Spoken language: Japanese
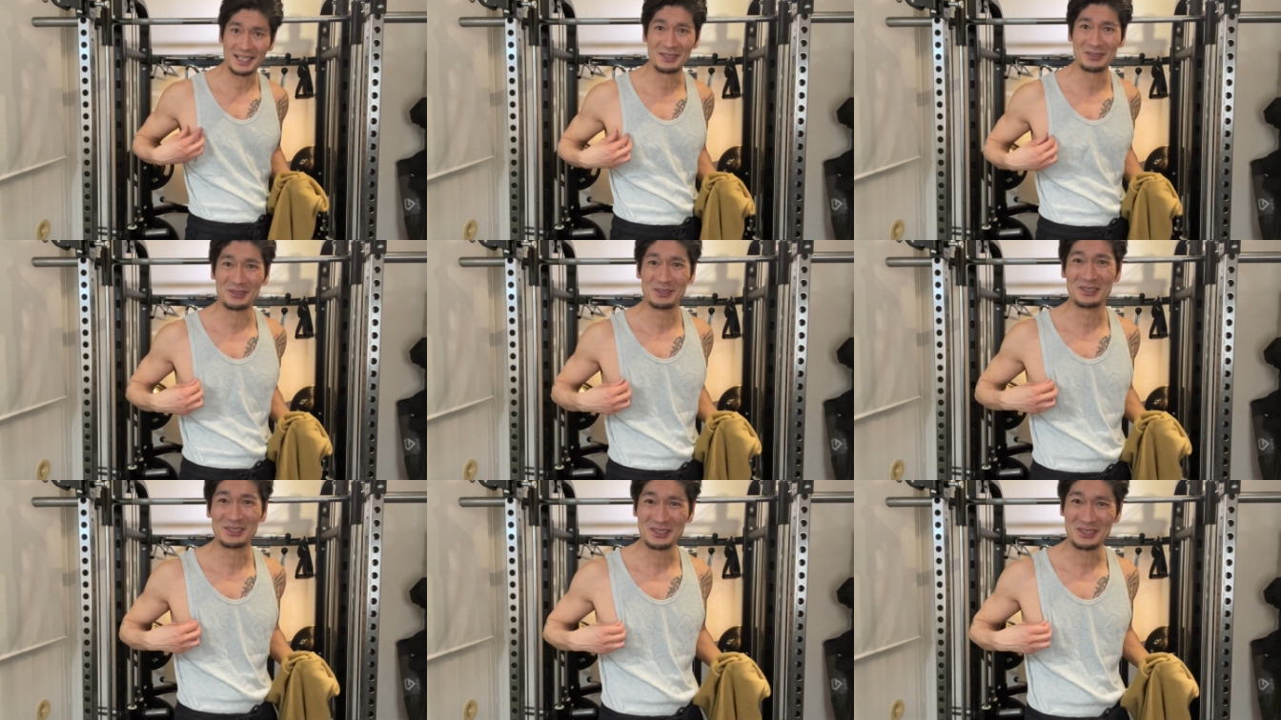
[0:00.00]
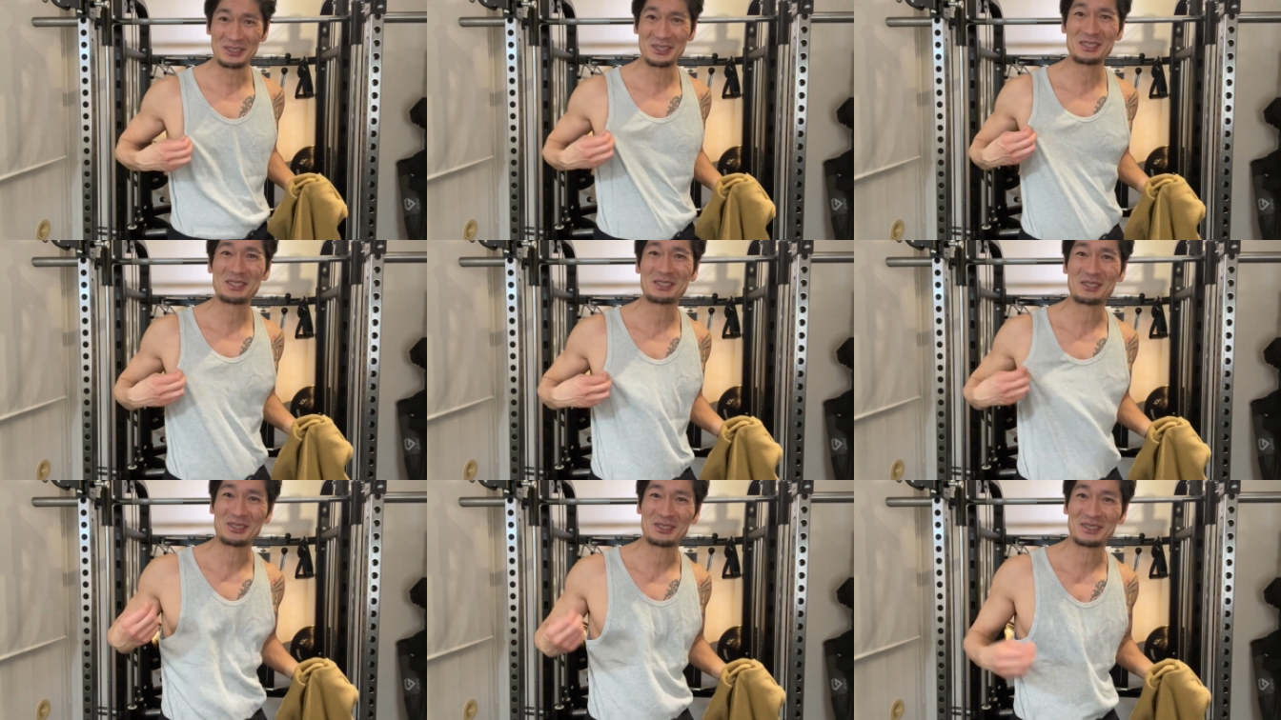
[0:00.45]
あの
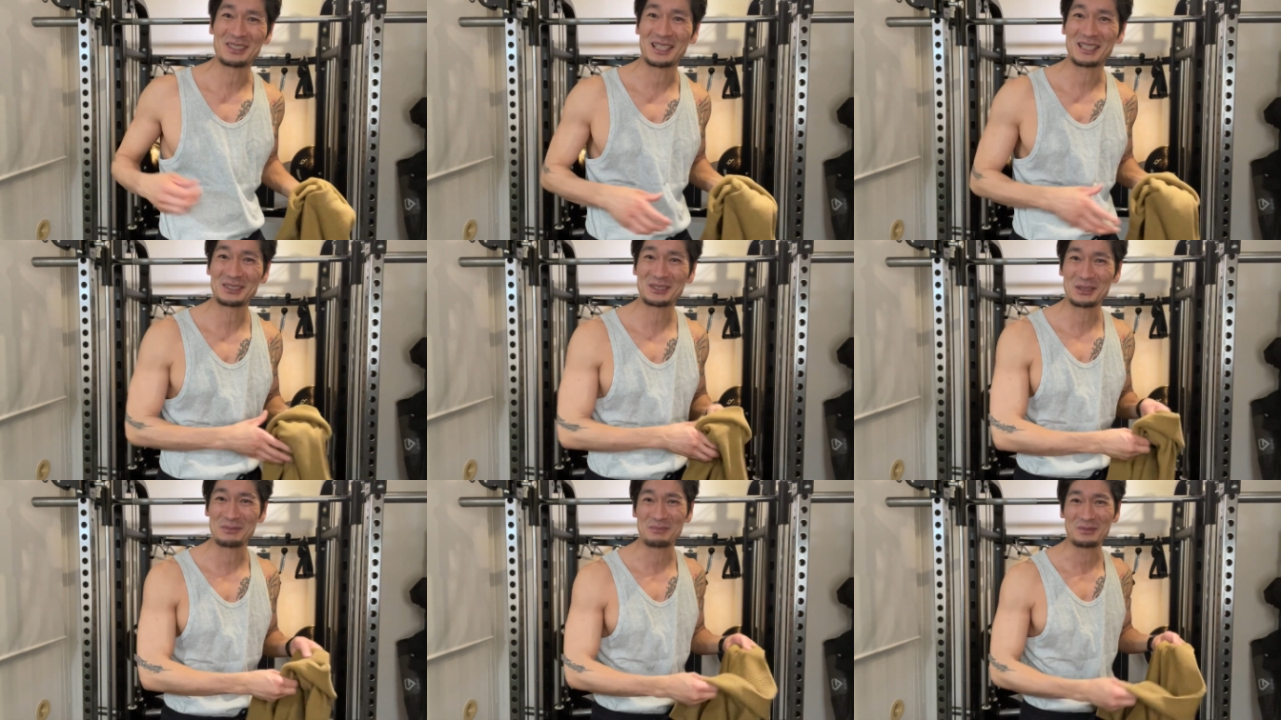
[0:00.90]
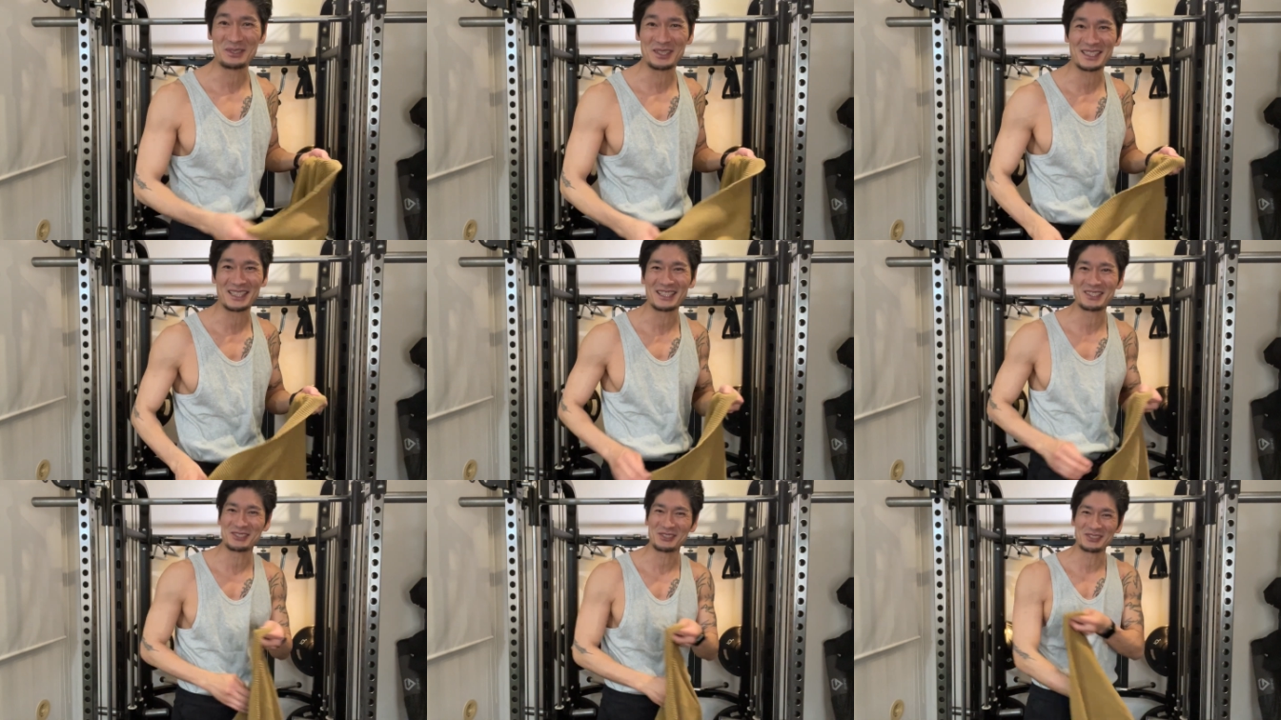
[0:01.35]
ユニクロのタンクトップ
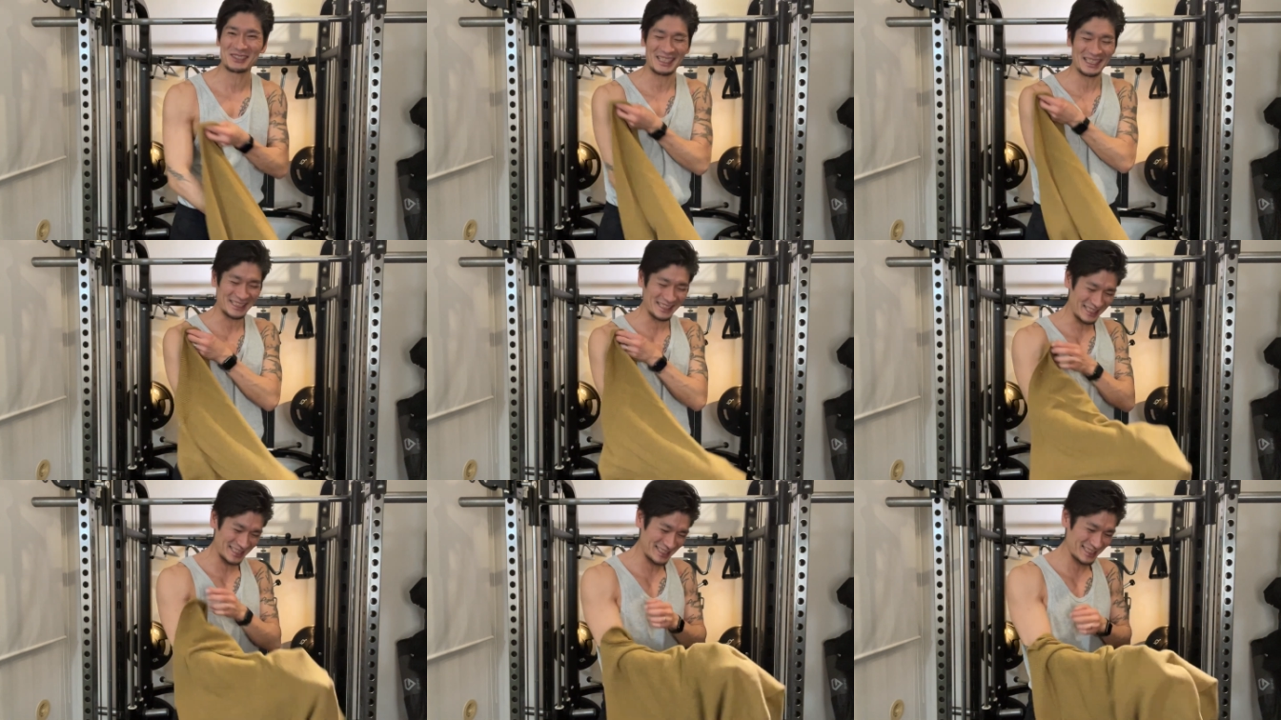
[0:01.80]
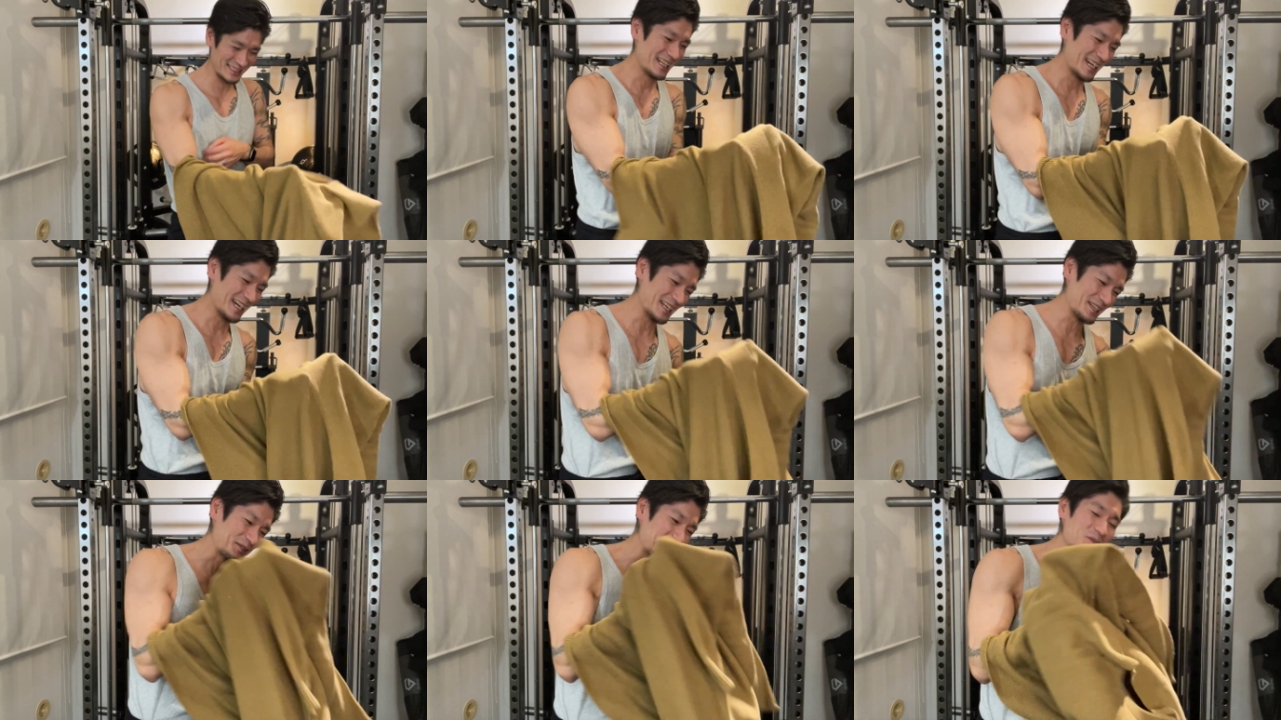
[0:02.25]
着た状態です、
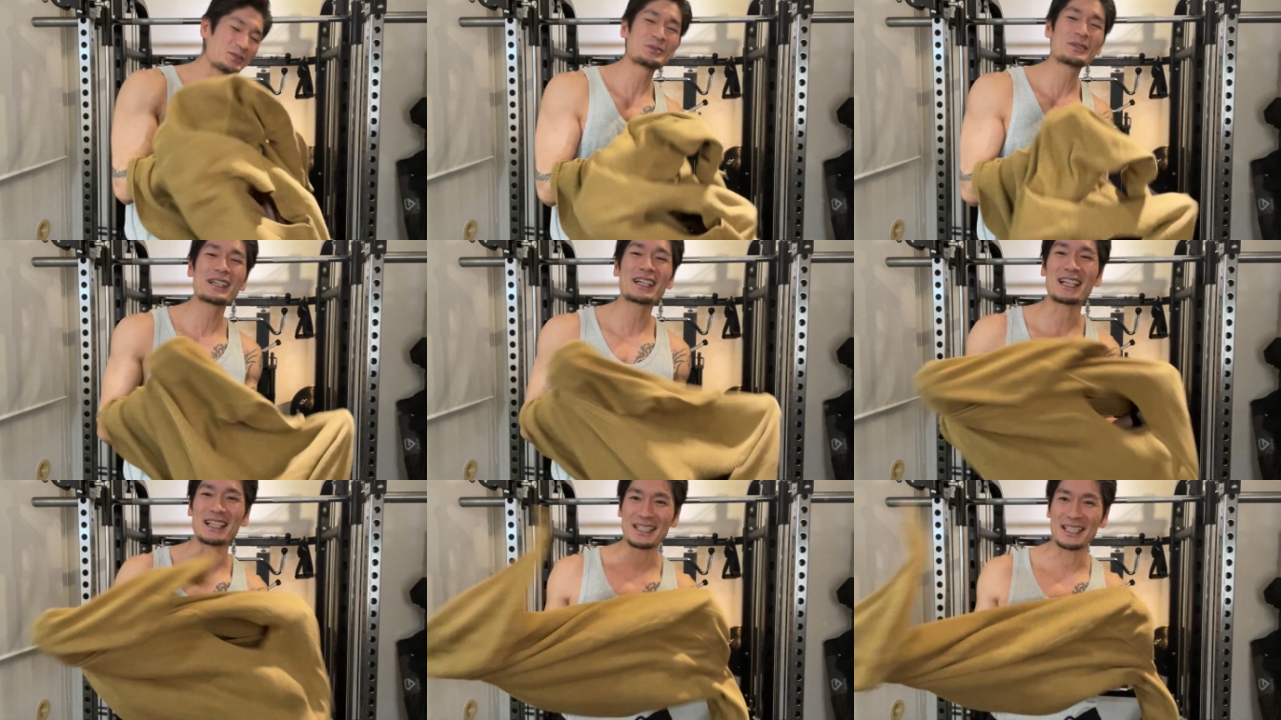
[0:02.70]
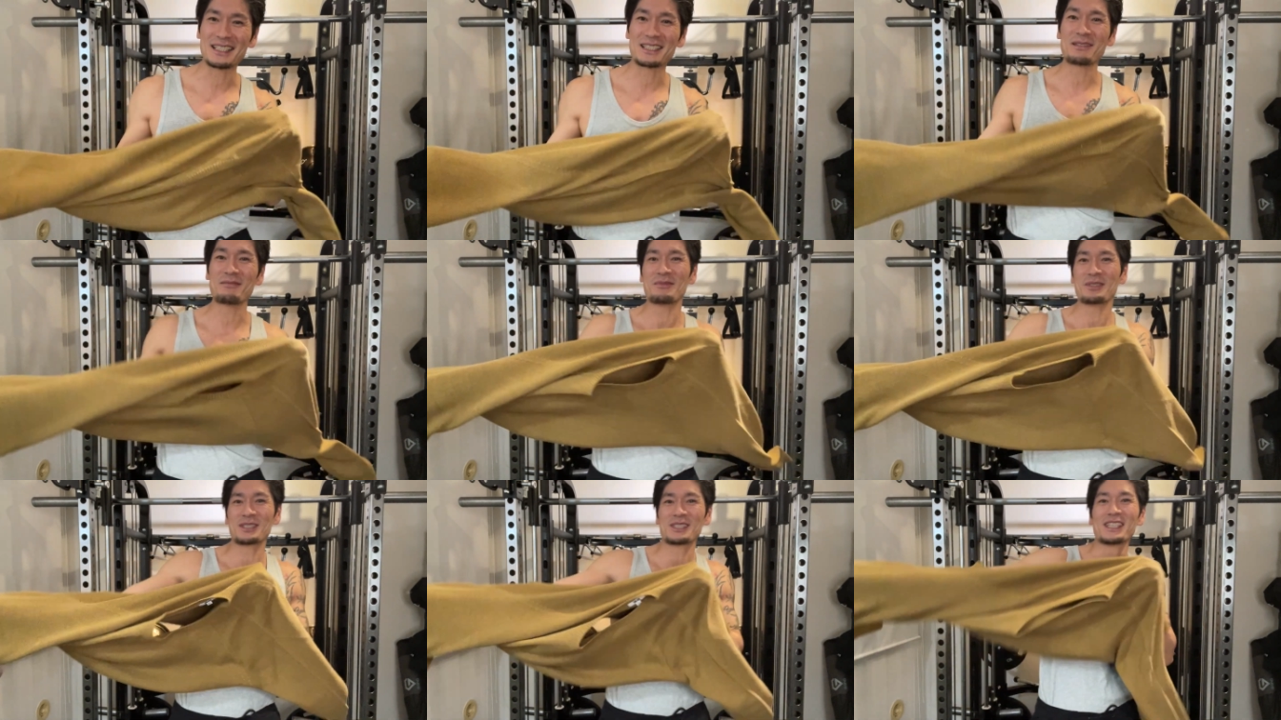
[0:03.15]
はい、この上からね
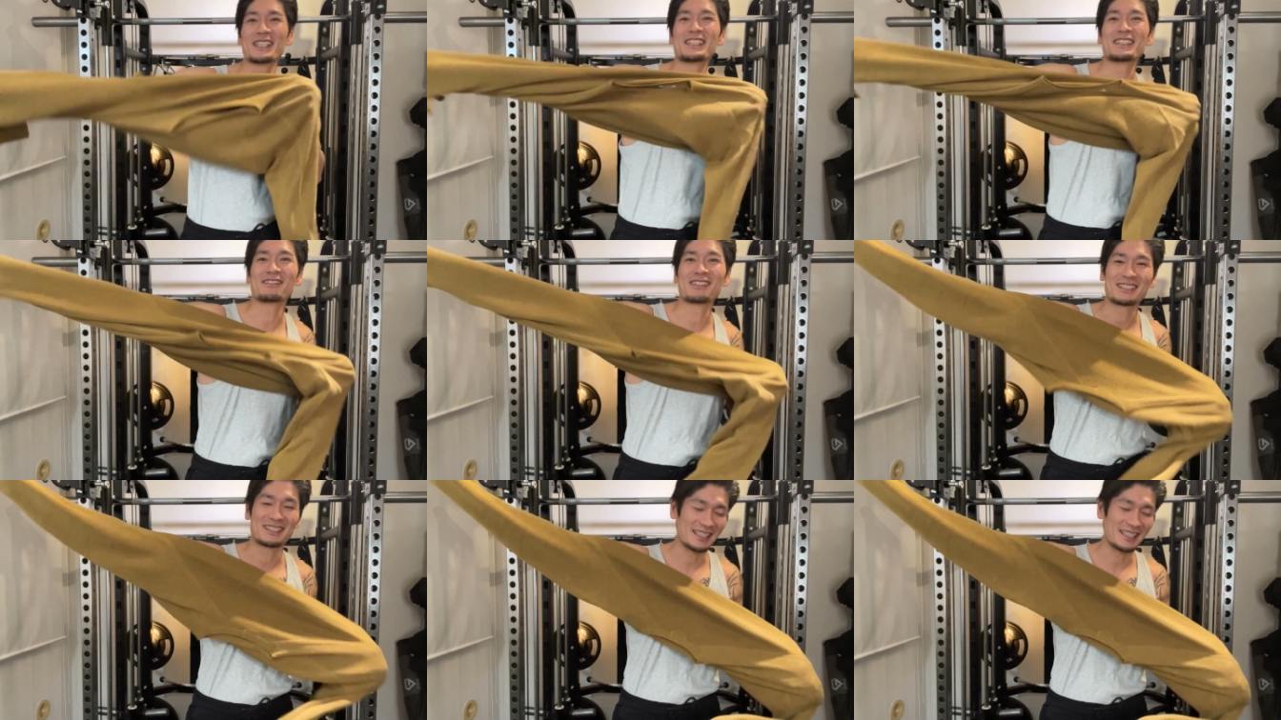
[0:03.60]
全部着ていきます